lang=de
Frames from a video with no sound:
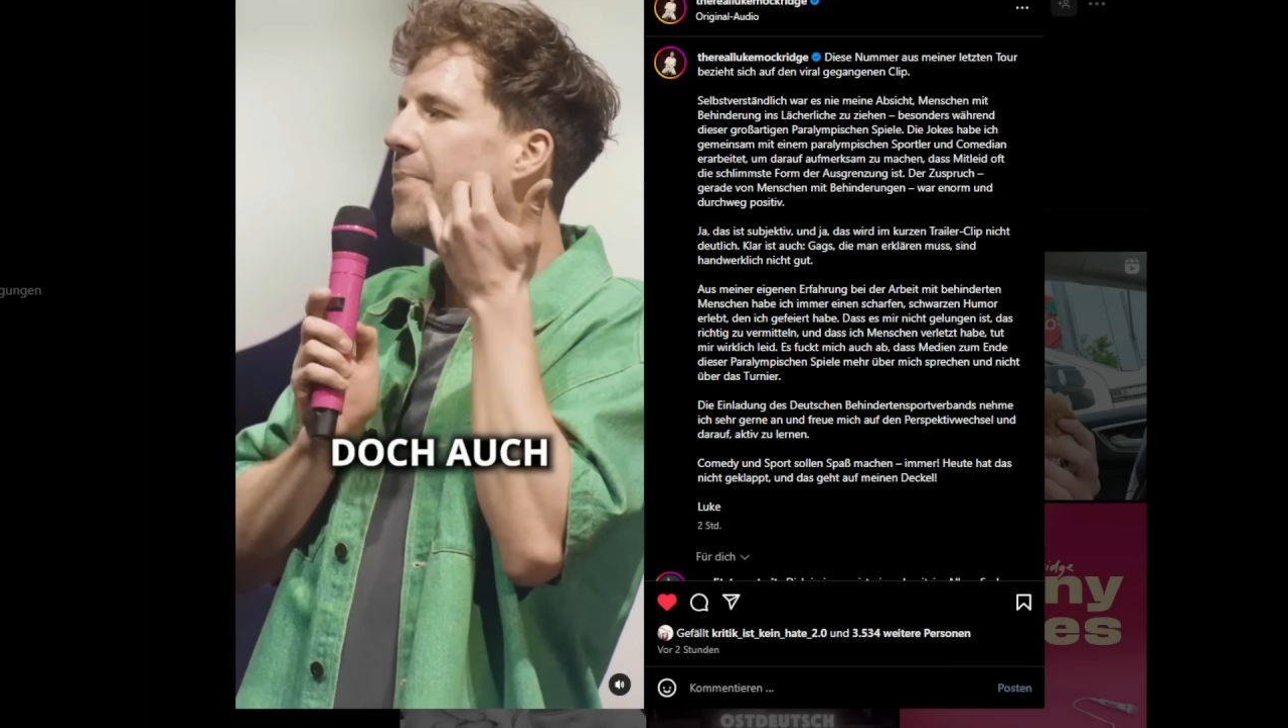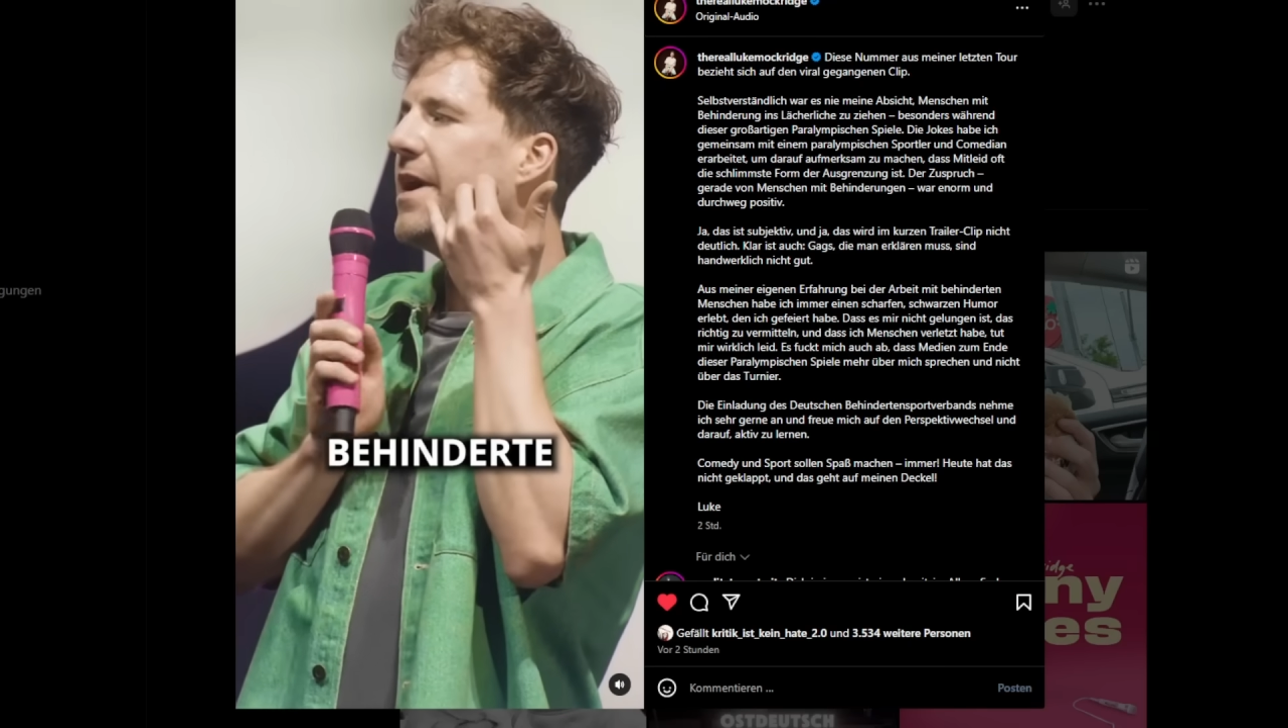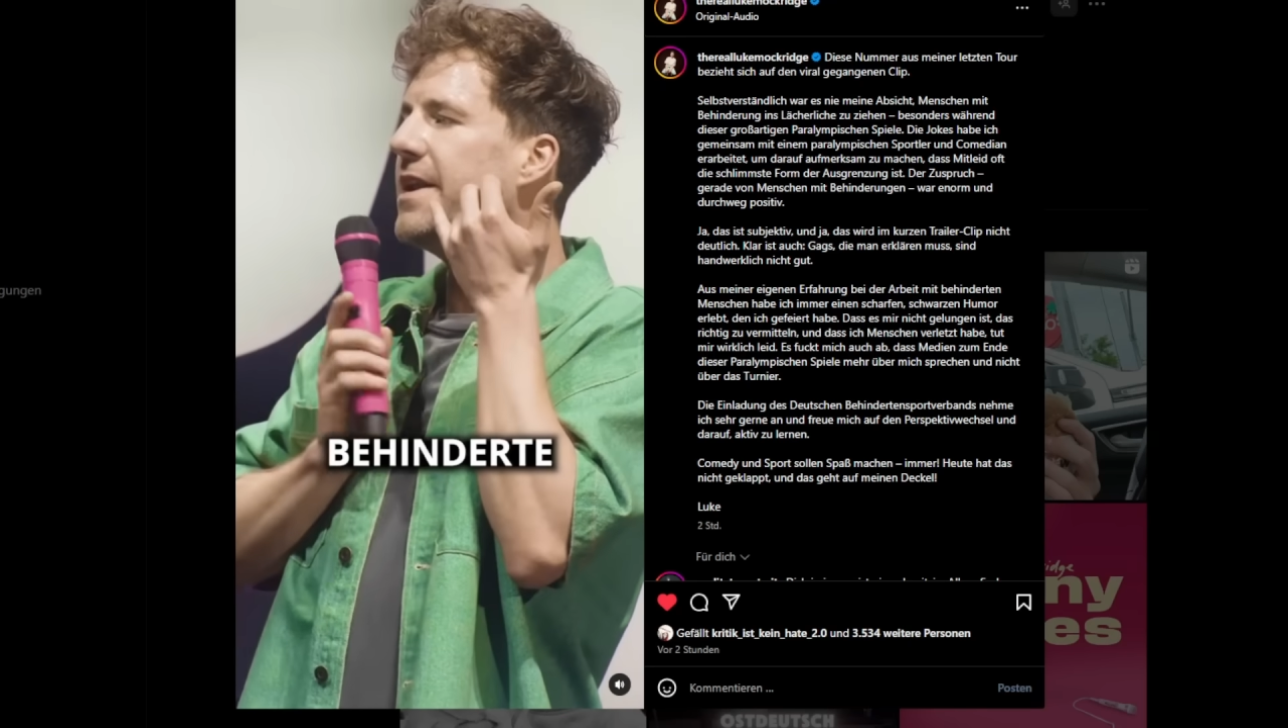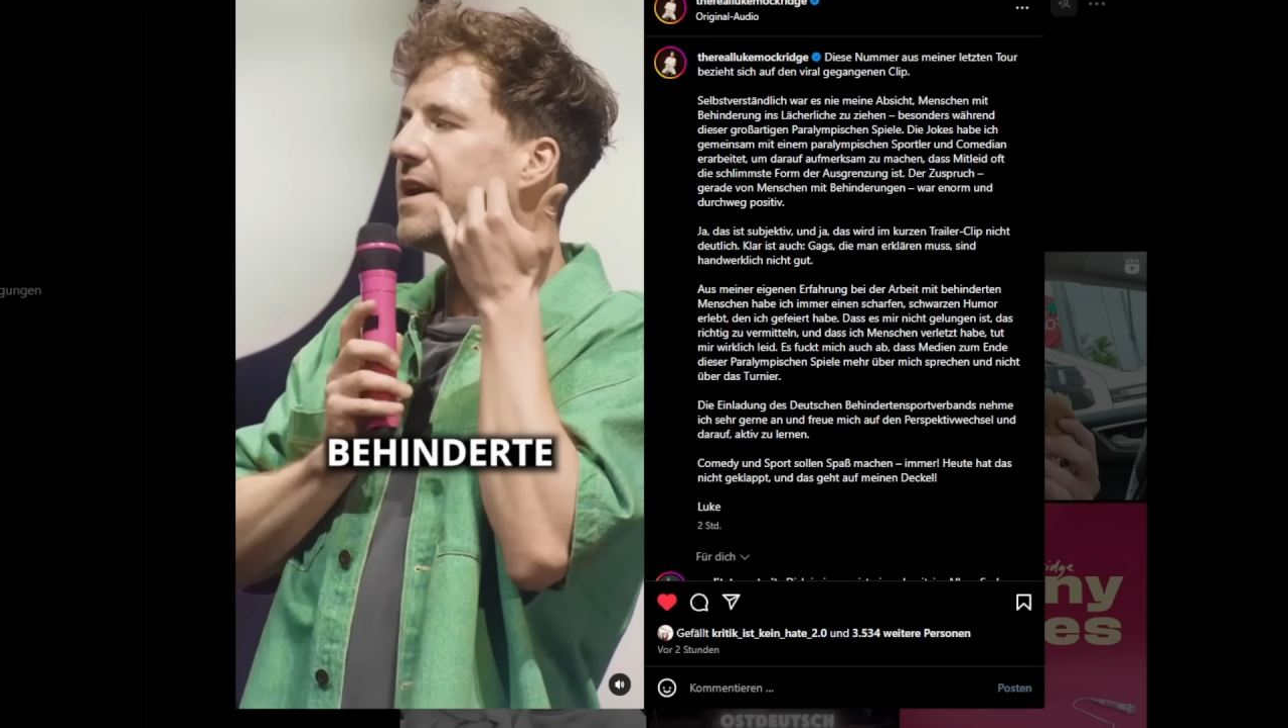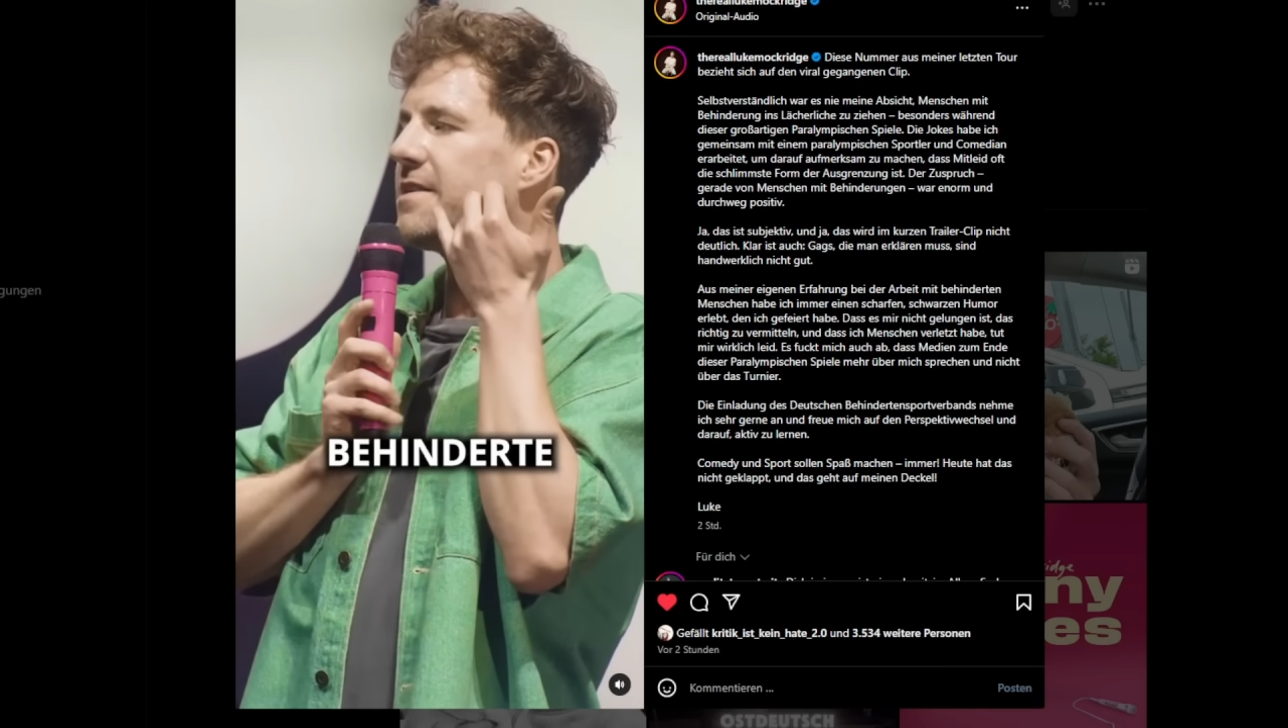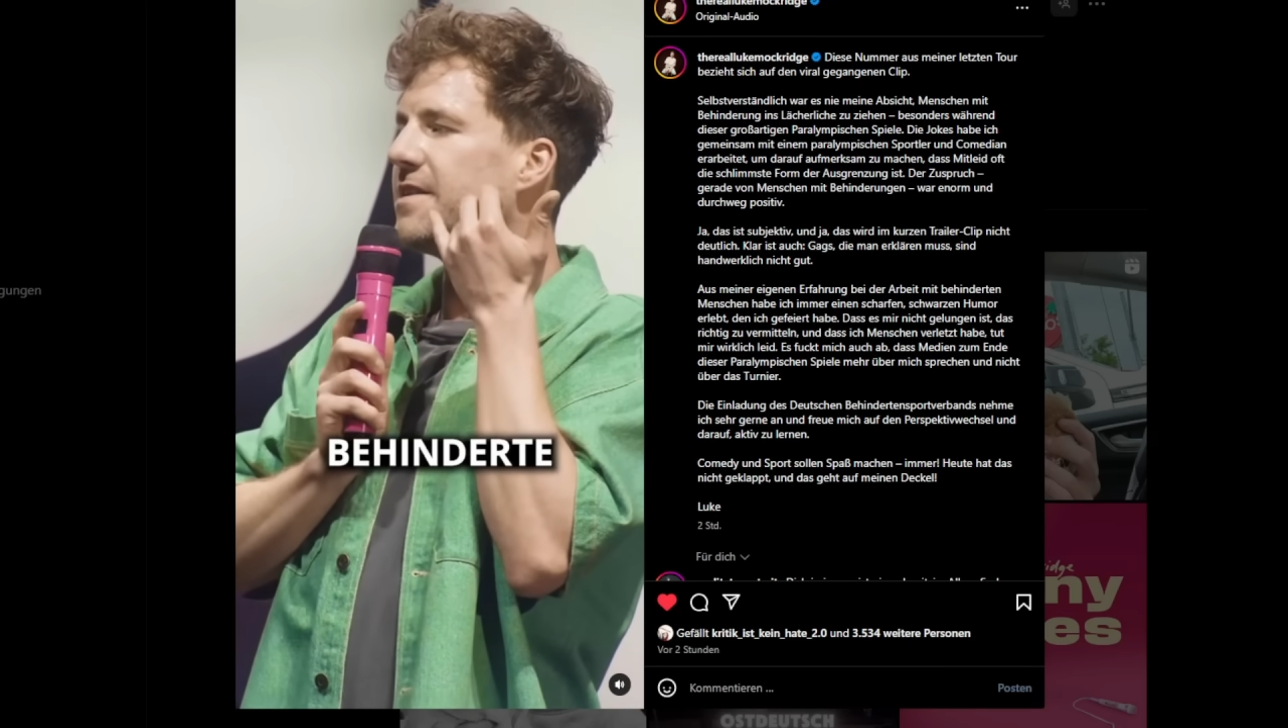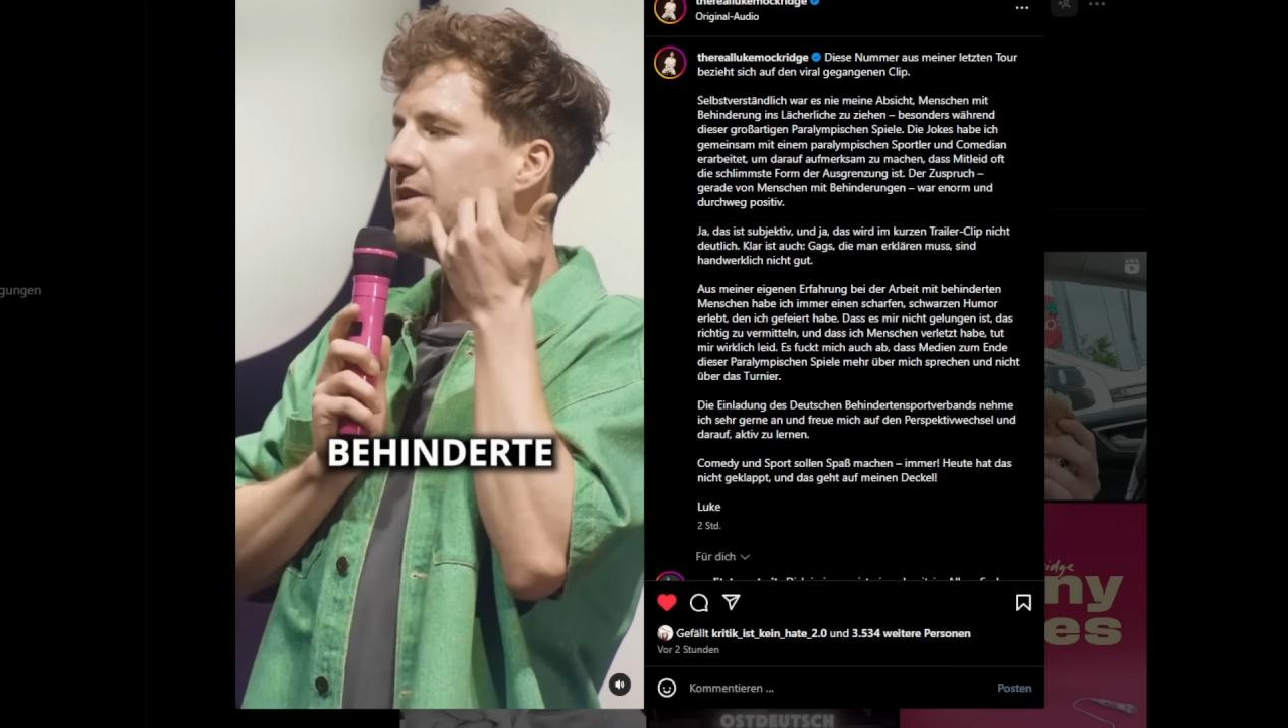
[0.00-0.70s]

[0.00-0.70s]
Behinderte